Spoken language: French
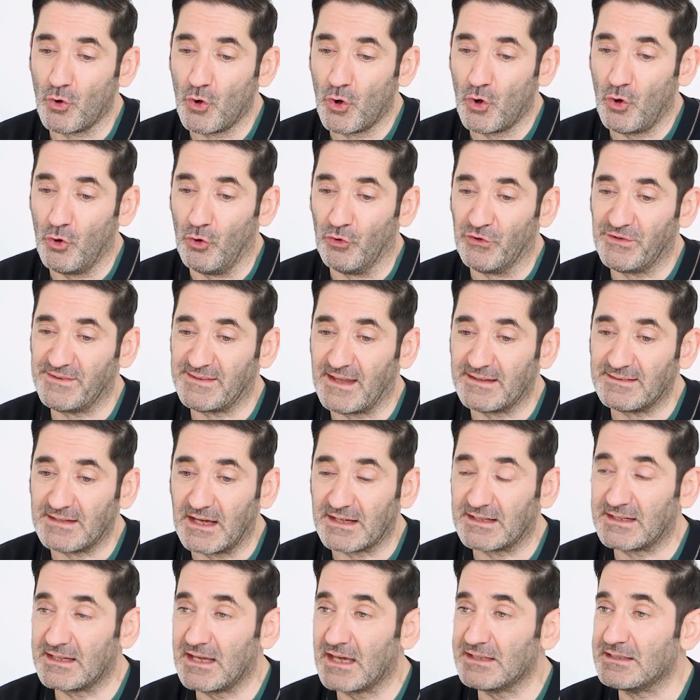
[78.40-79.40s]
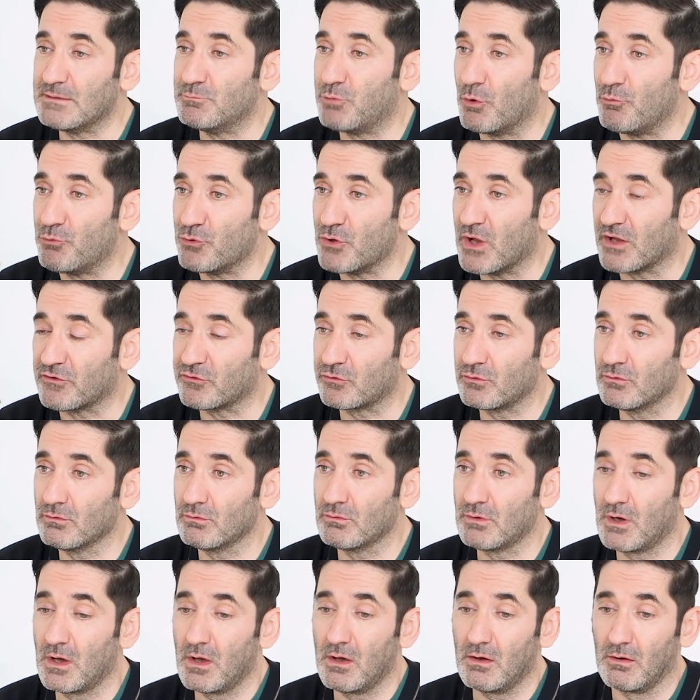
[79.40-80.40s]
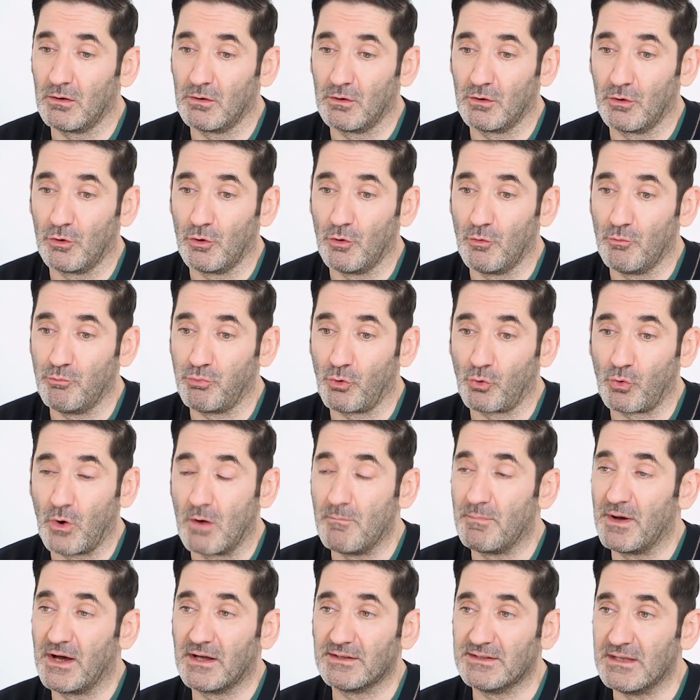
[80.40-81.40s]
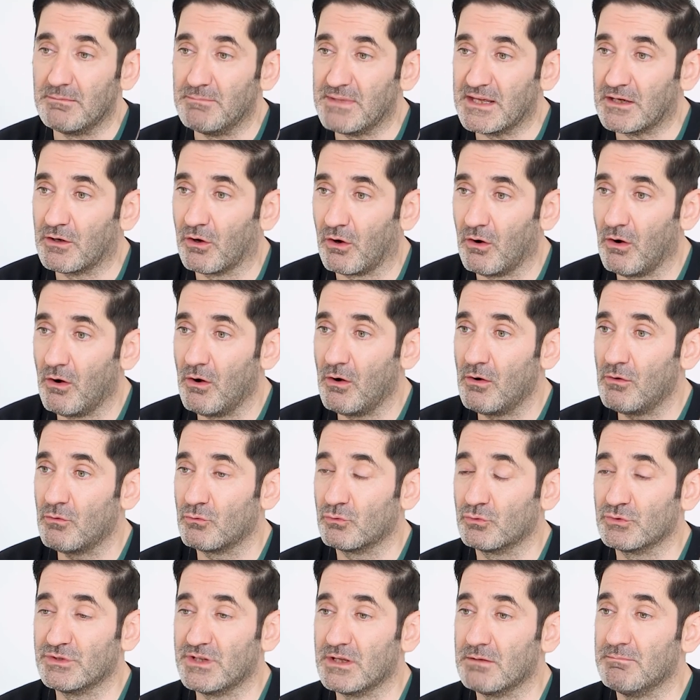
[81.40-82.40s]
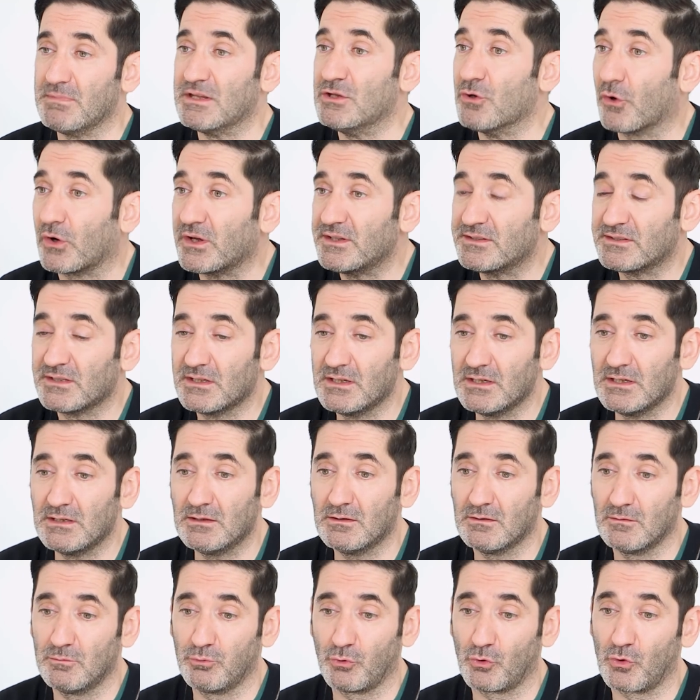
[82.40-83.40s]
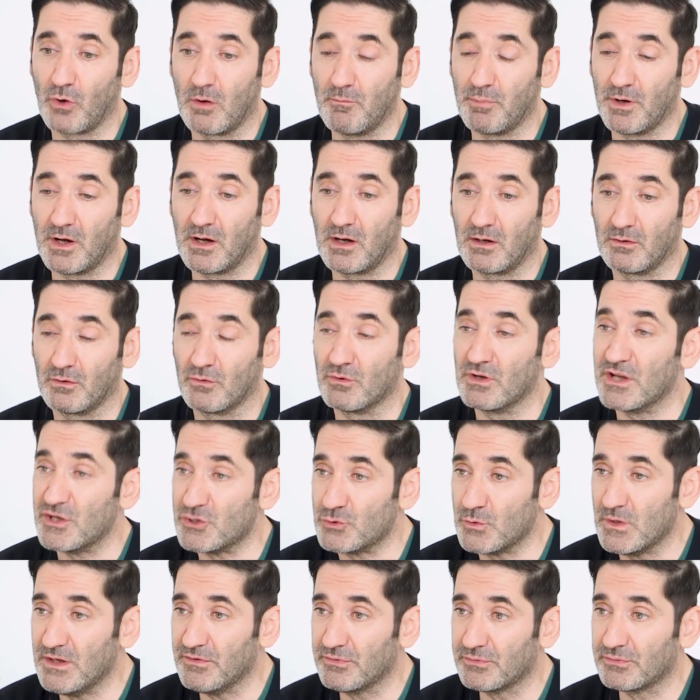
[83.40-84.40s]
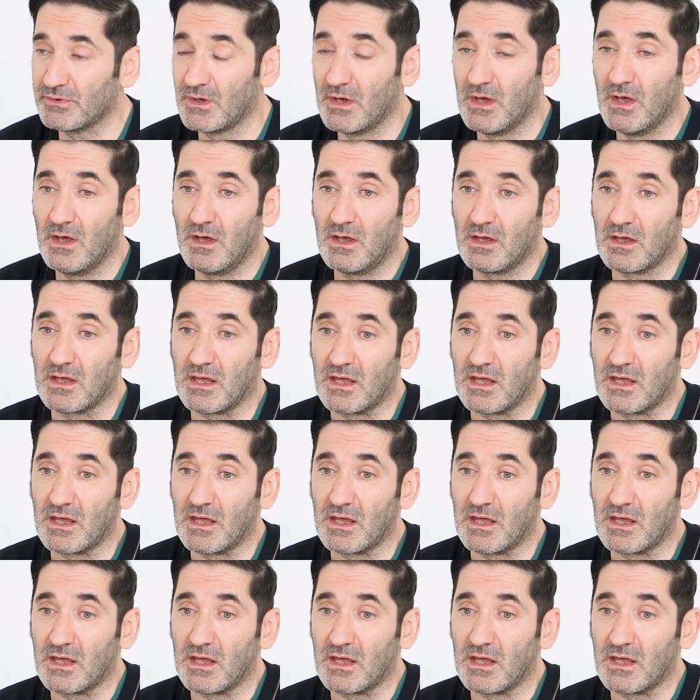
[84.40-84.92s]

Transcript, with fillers: euh, s'attaquer à des populations, euh, pourquoi pas des migrants ou des minorités, pourquoi pas euh, les juifs.